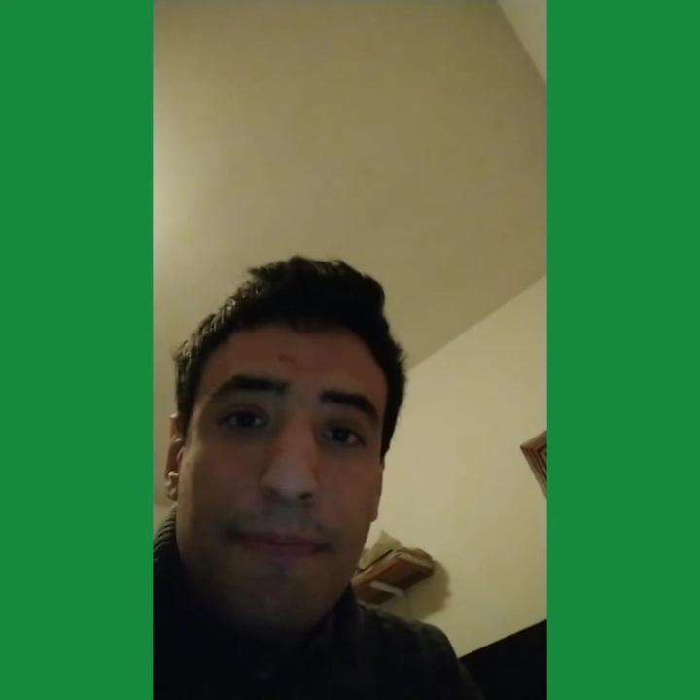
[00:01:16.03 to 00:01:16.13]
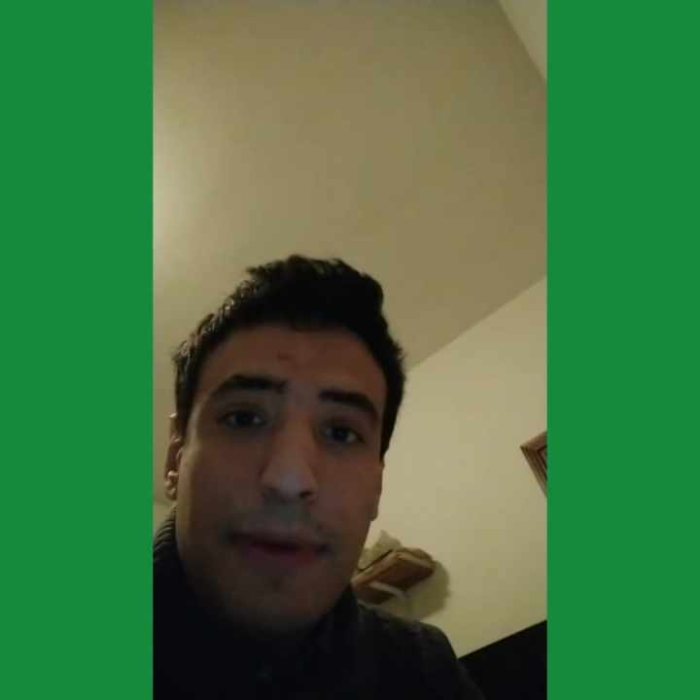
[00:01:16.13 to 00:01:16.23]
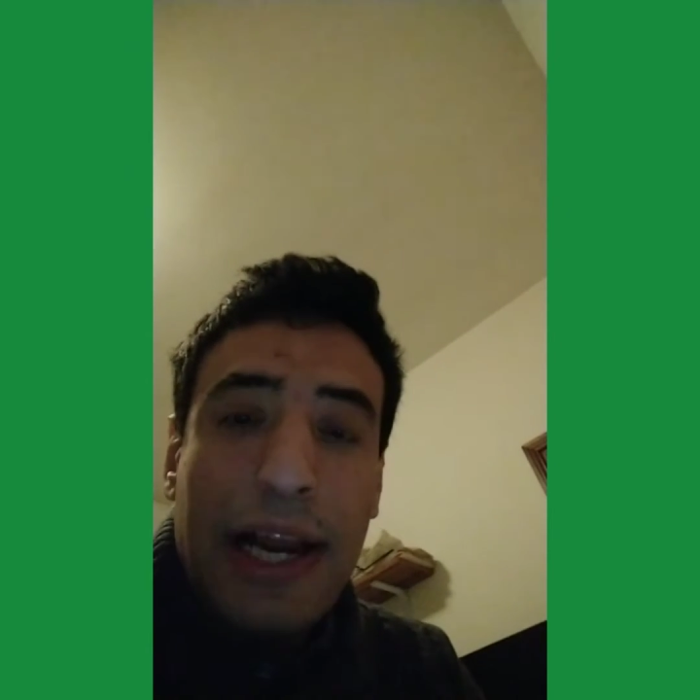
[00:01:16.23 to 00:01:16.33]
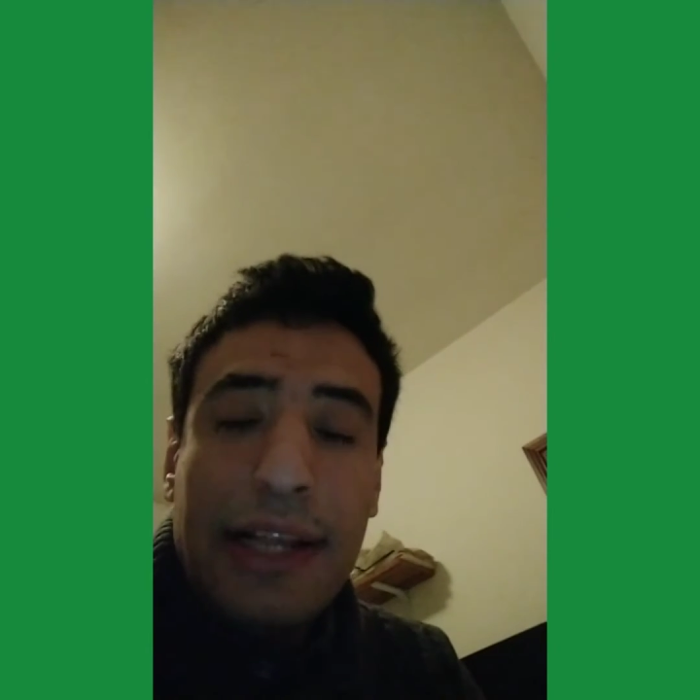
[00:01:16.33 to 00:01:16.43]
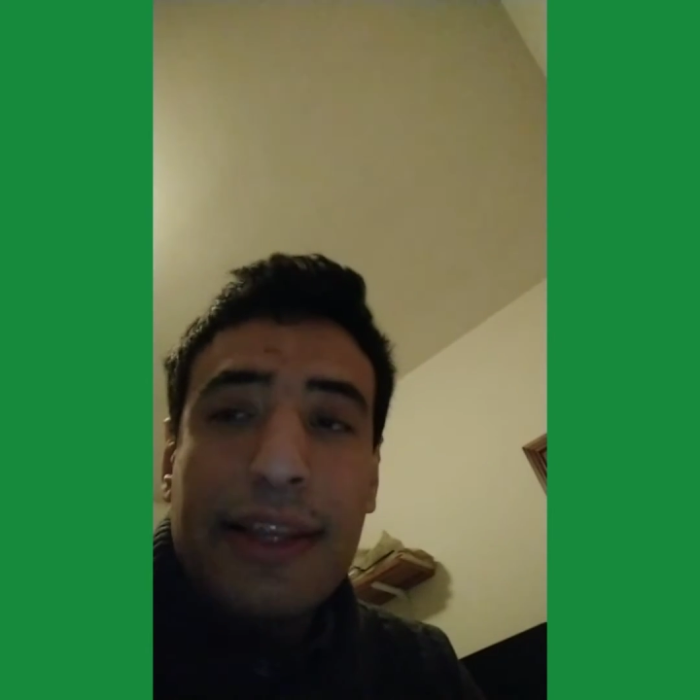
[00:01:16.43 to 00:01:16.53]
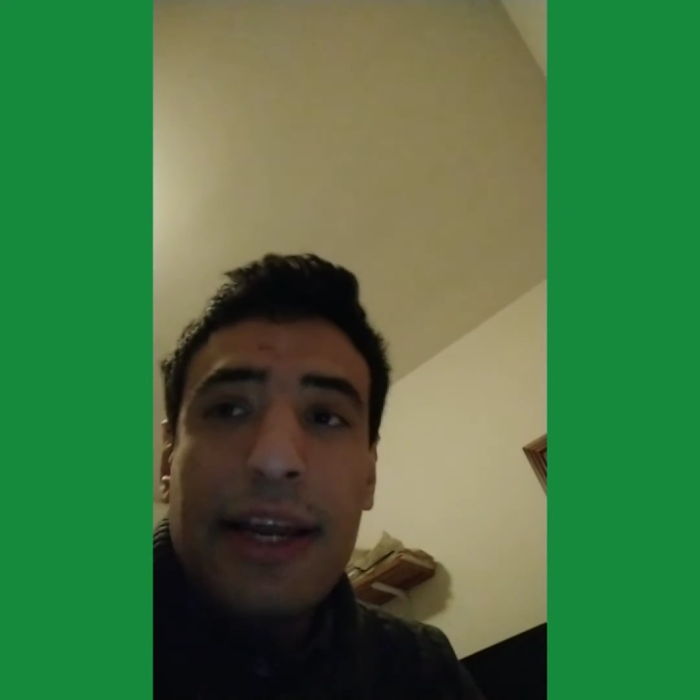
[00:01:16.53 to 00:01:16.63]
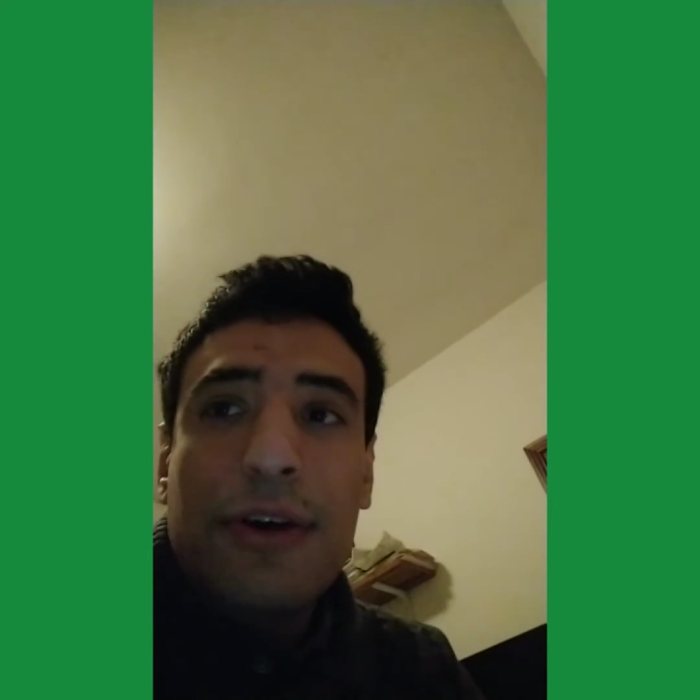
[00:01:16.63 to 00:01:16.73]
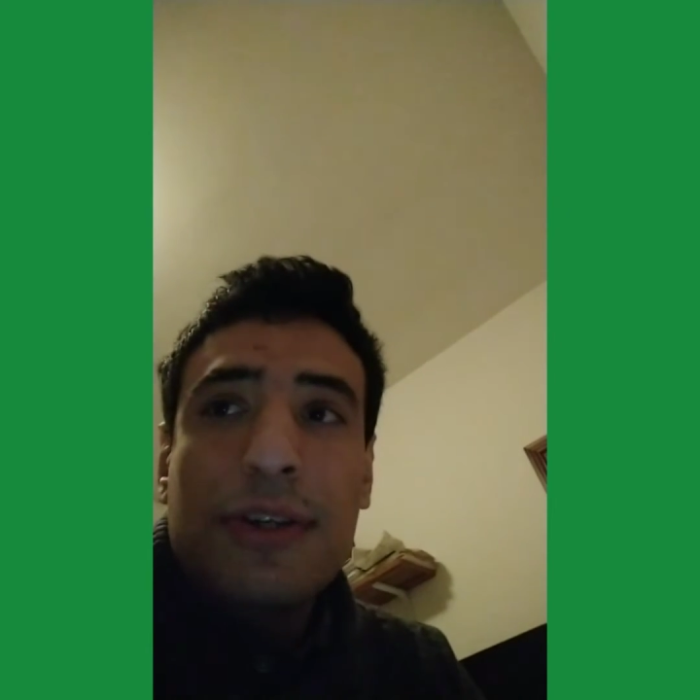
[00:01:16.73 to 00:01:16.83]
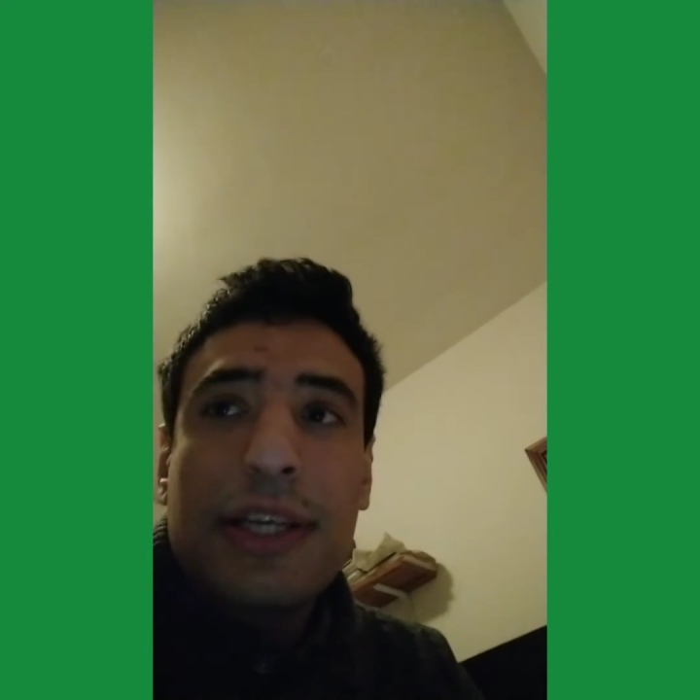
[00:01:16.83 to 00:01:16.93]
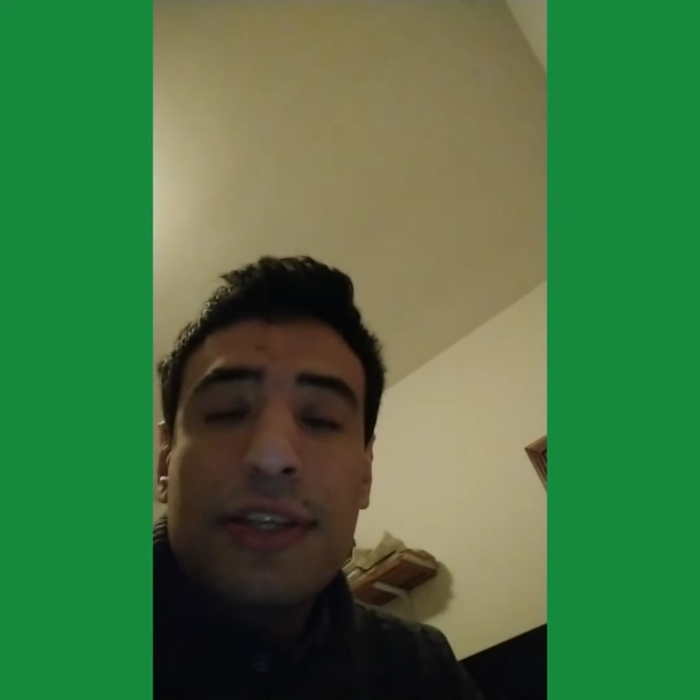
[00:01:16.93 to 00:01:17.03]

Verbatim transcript: Per altre cose,